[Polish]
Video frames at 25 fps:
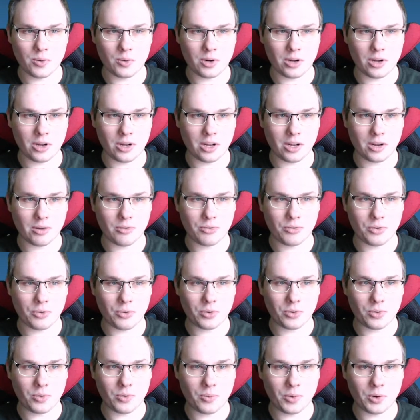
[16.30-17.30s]
na
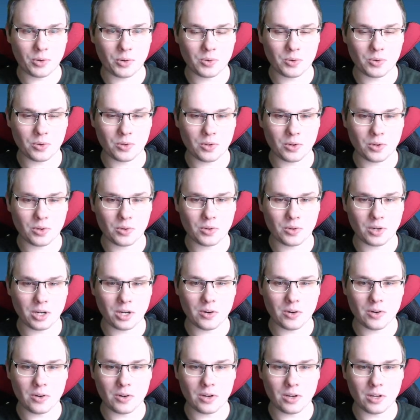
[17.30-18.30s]
forum, do
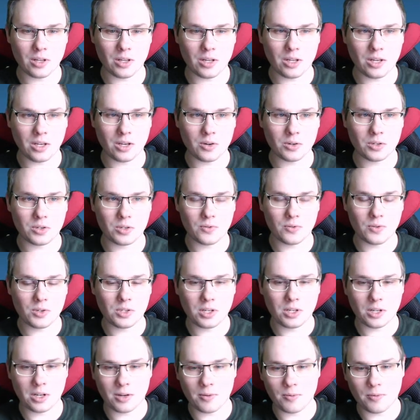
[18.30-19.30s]
którego link
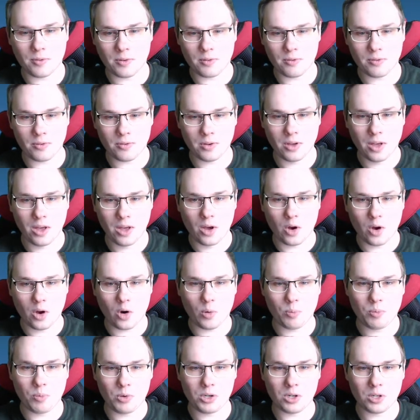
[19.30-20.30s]
oczywiście dam wam w
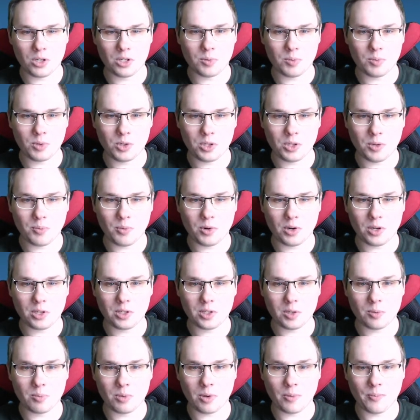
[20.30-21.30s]
opisie, żebyście mogli
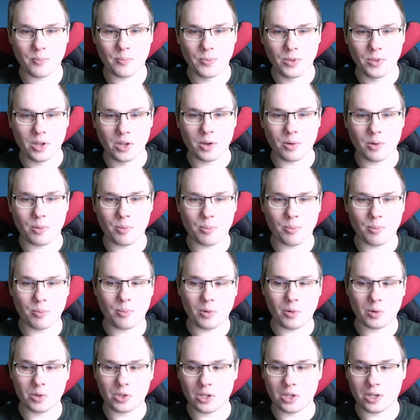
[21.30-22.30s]
sobie mm,
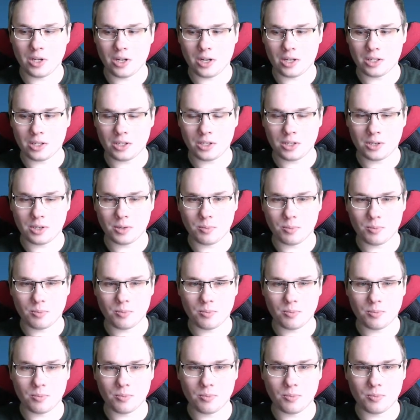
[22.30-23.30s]
poczytać.
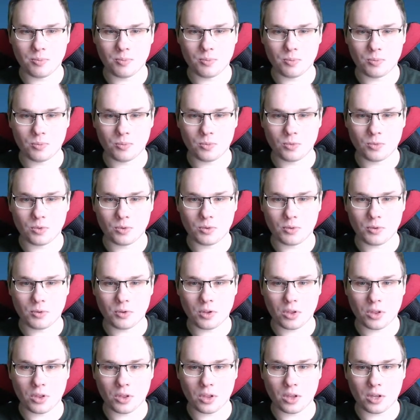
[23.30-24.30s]
Mm,
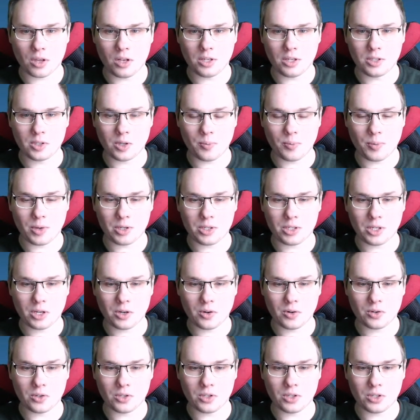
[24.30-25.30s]
listopad się
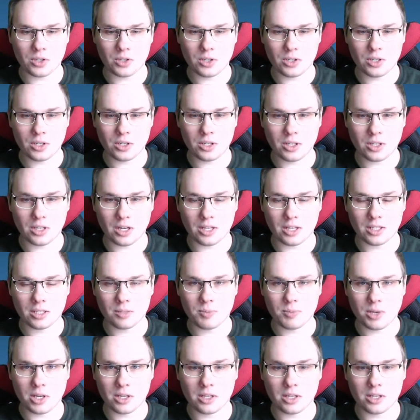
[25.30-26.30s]
kończy, a
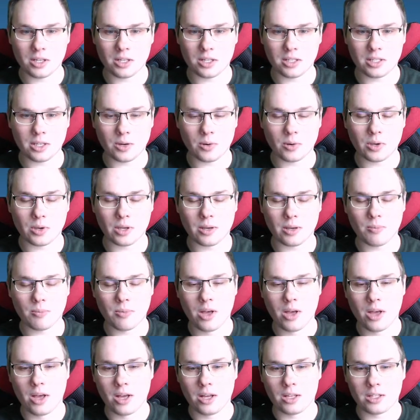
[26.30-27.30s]
zmiany całkiem,
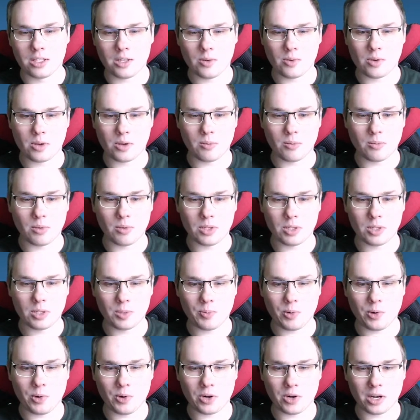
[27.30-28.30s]
całkiem
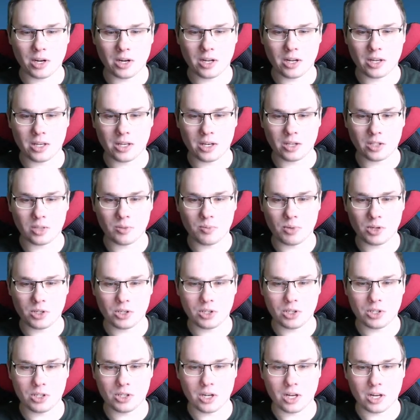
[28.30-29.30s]
spore. Jak
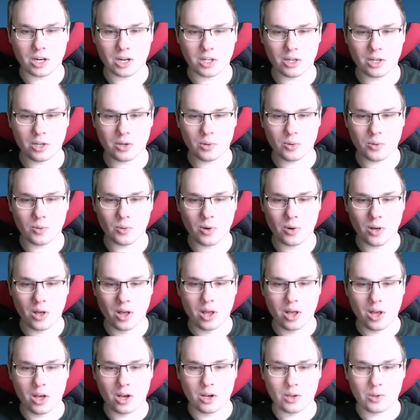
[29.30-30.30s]
zobaczycie artykuł,
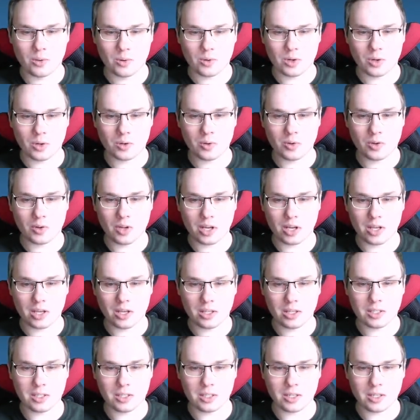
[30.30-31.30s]
który tutaj
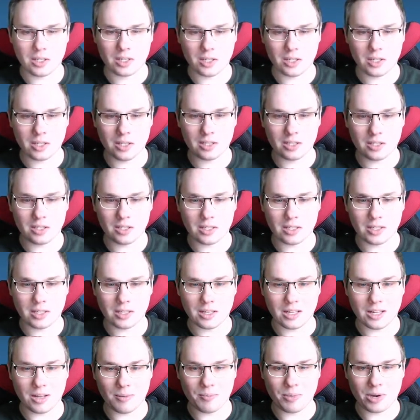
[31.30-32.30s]
jest, jest
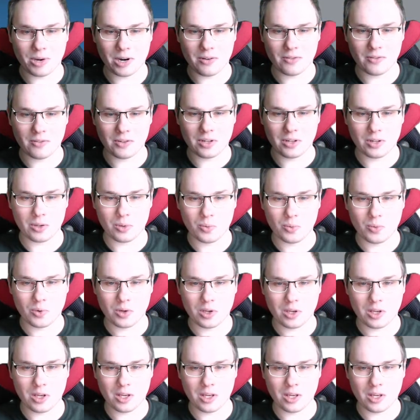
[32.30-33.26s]
naprawdę długi